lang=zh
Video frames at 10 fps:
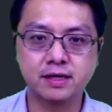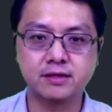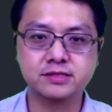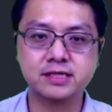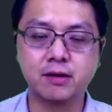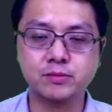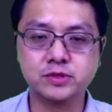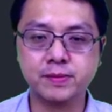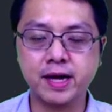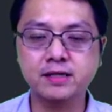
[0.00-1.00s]
好，现在我们
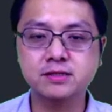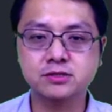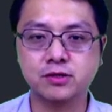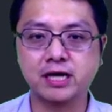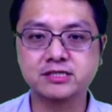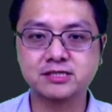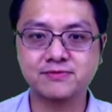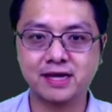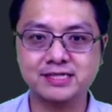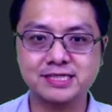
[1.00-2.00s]
这边就来
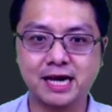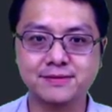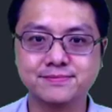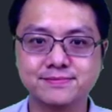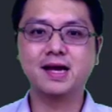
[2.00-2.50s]
示范一下。